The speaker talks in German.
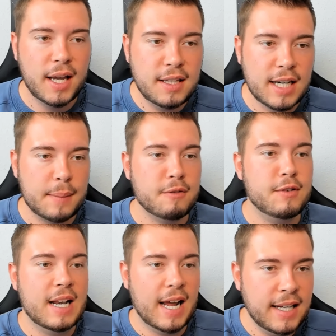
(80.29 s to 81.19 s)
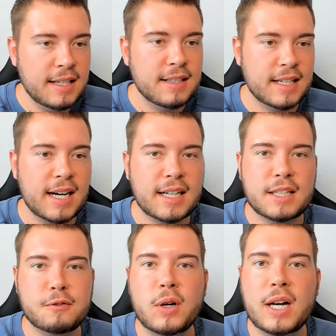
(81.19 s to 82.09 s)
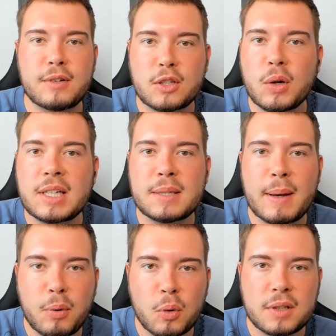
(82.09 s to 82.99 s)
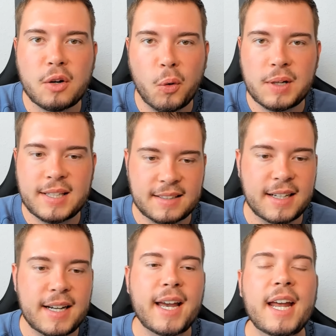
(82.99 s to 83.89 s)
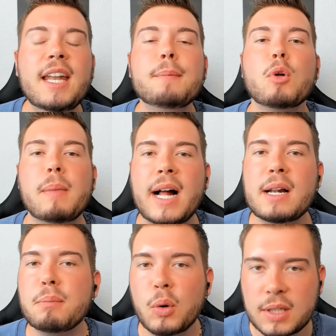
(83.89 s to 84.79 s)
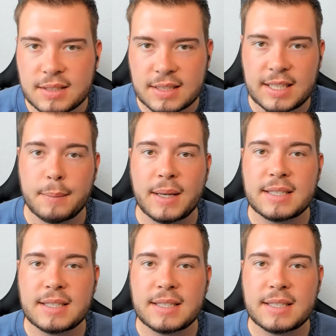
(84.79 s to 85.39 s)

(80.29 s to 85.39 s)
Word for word: ich aber vielleicht die Jahre davor einfach deutlich mehr Punkte geholt hätte in dem normalen Punktesystem.